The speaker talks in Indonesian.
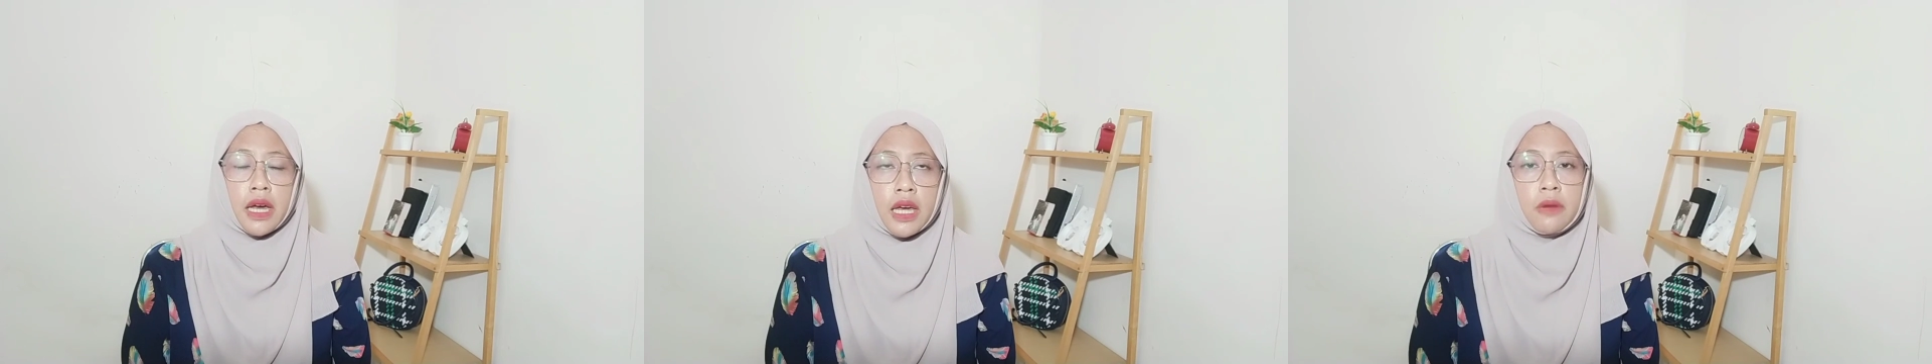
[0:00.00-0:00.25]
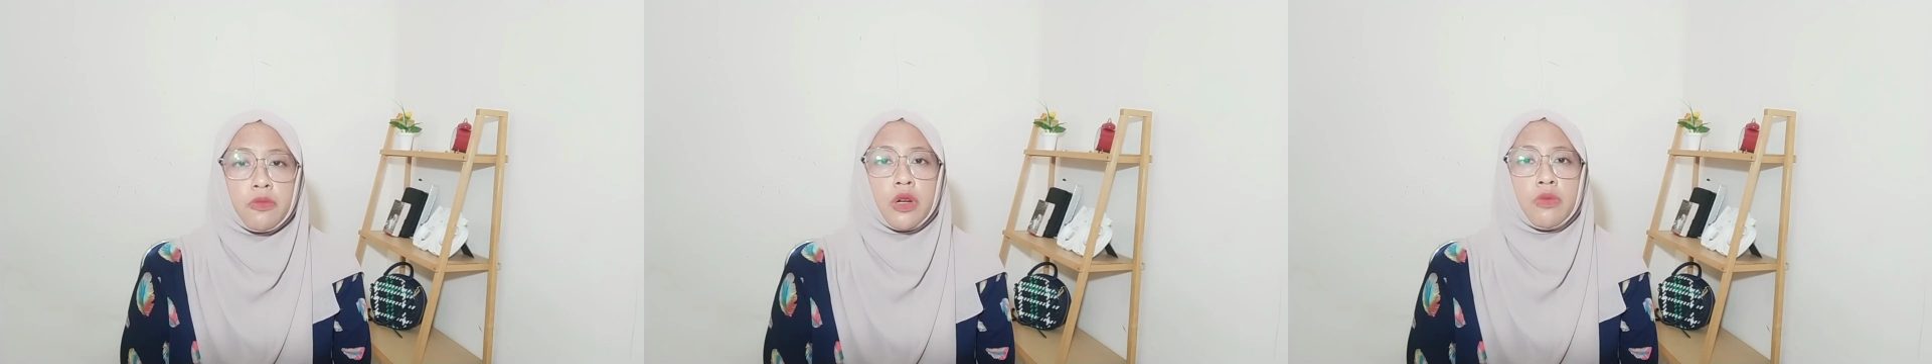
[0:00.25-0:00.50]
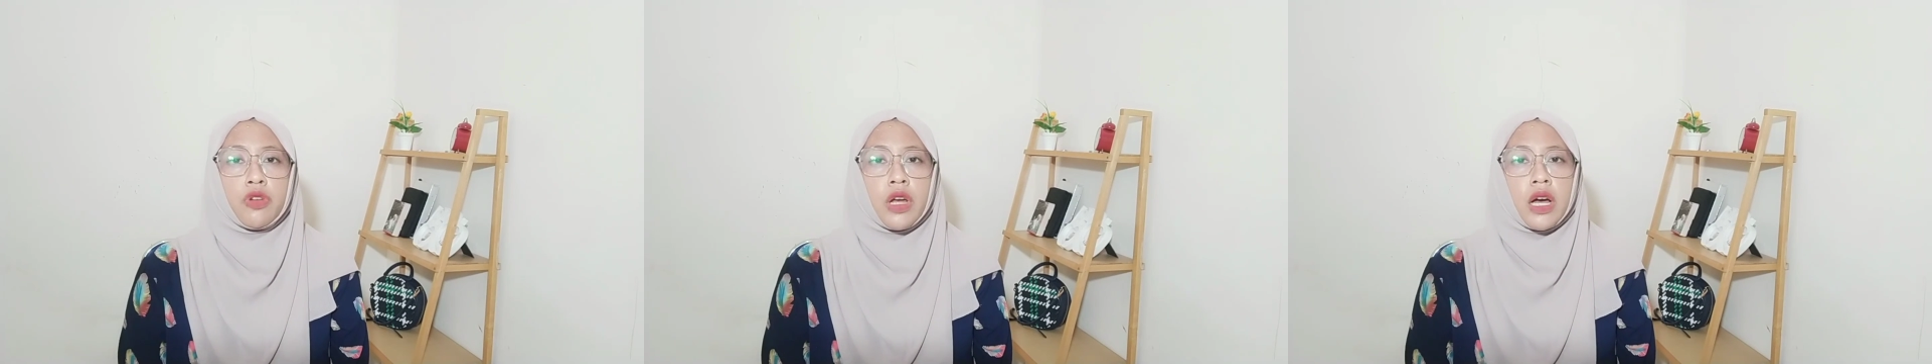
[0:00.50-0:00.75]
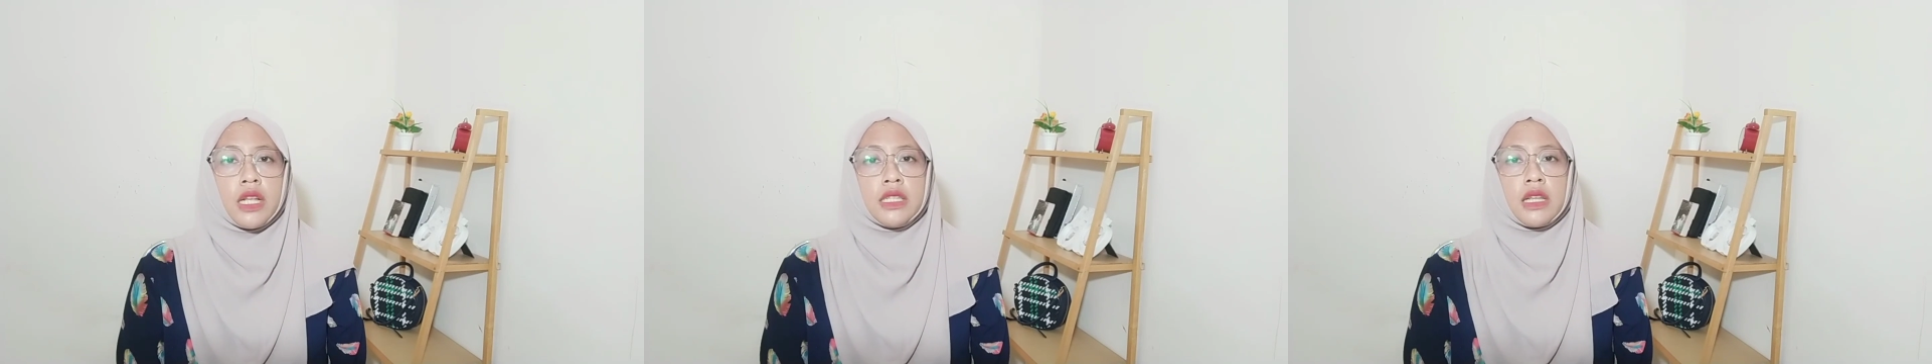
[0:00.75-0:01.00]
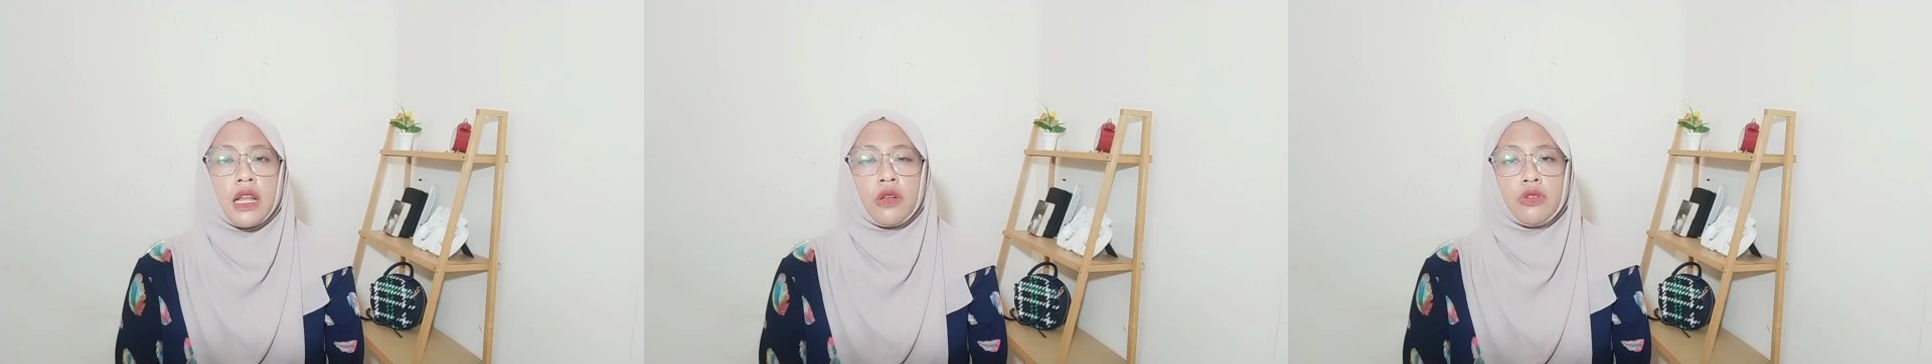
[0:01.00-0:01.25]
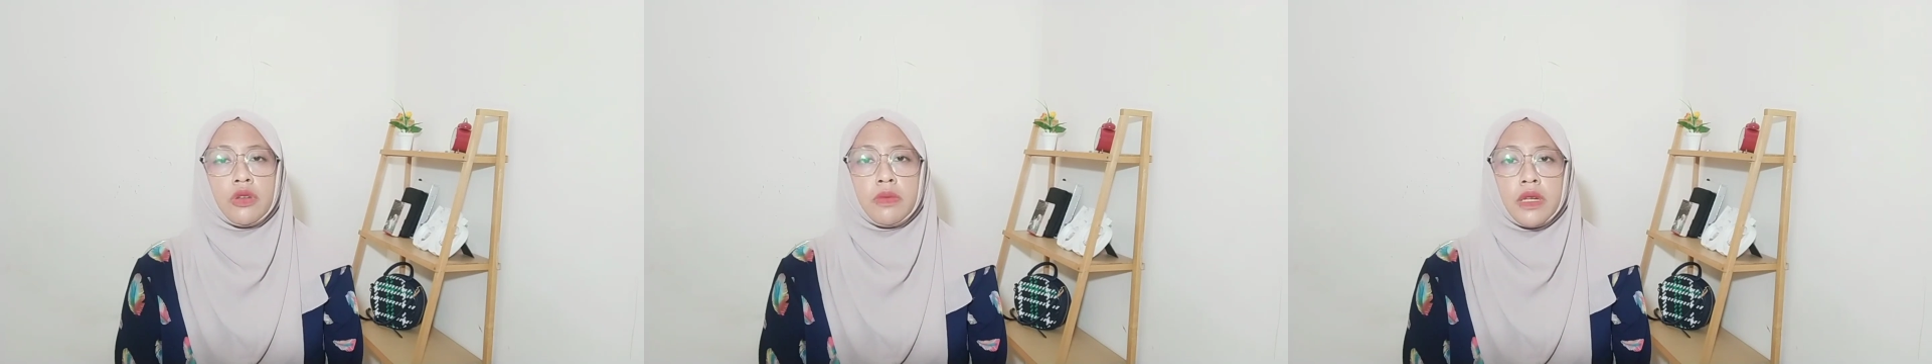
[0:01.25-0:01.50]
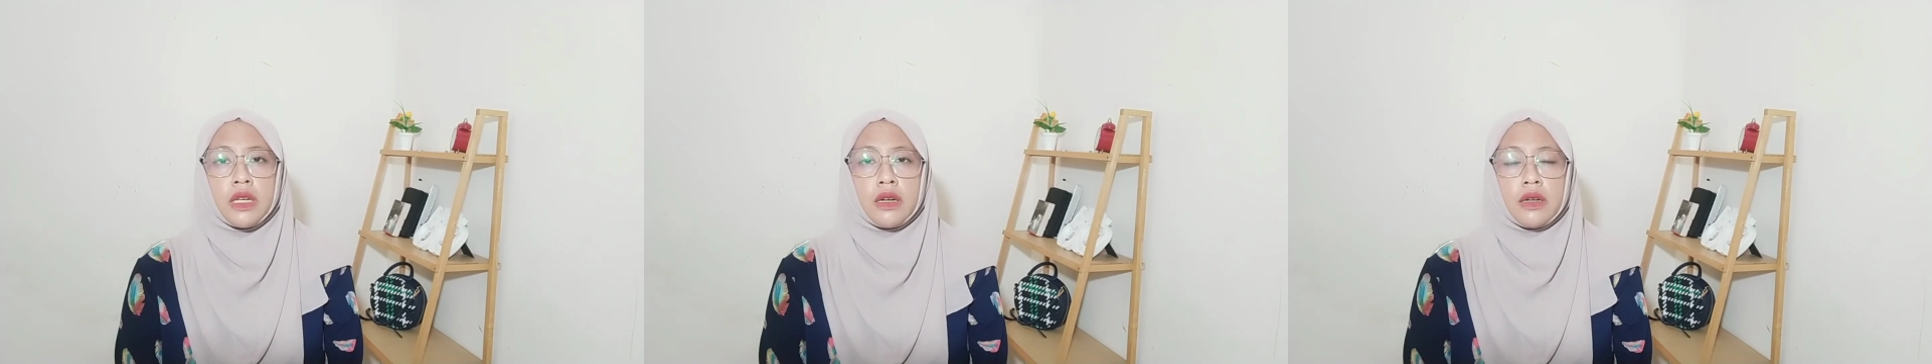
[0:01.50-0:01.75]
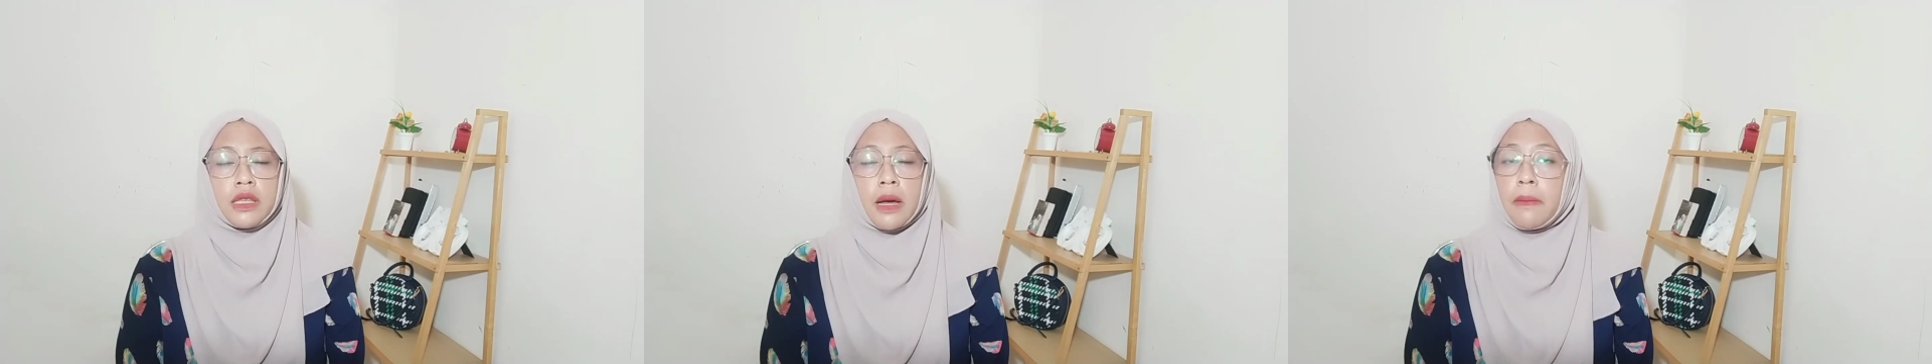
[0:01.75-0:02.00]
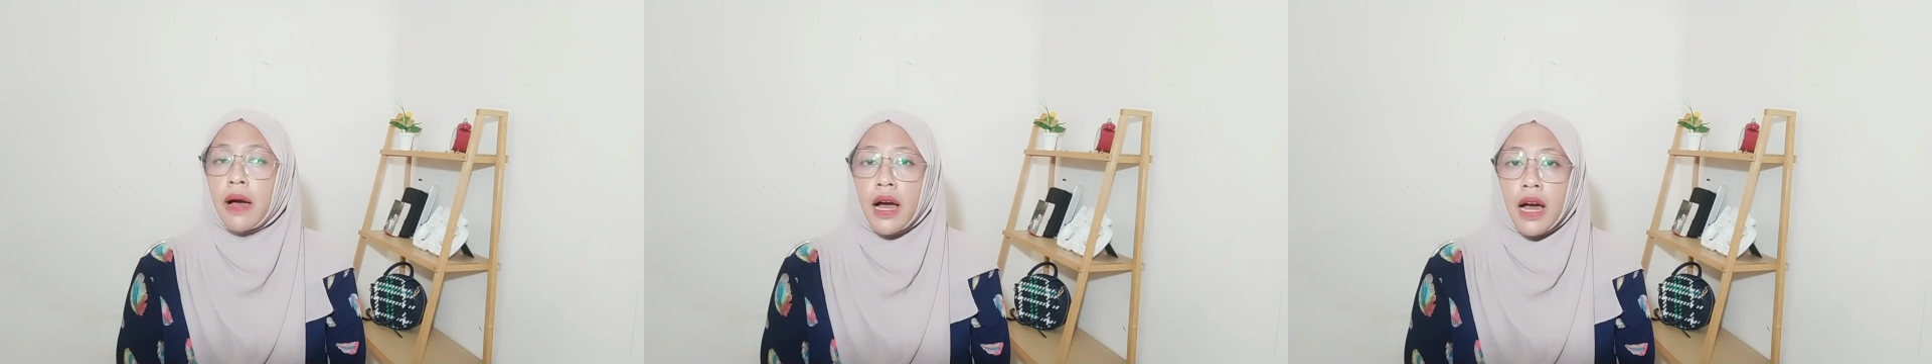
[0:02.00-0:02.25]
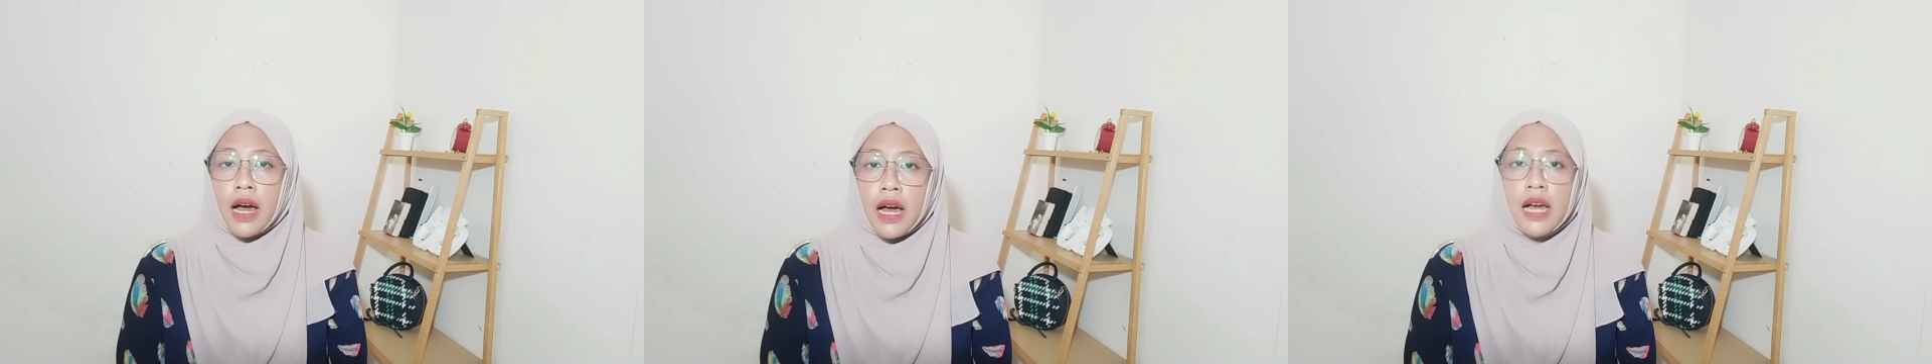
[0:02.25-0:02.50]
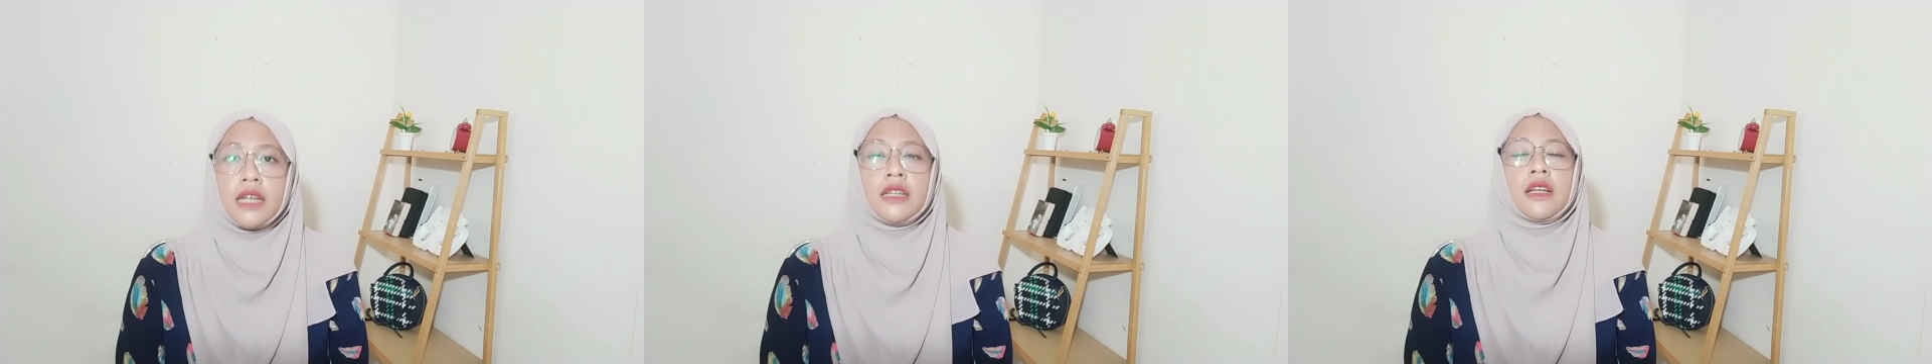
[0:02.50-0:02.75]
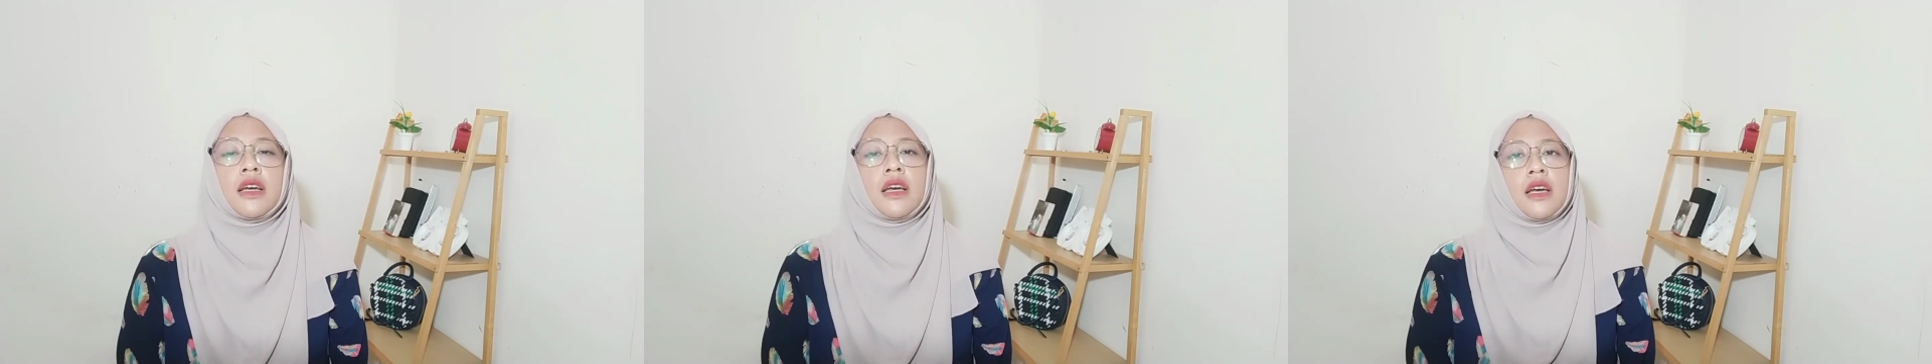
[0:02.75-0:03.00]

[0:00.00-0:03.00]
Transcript: R er mudah-mudahan selalu diberi ketabahan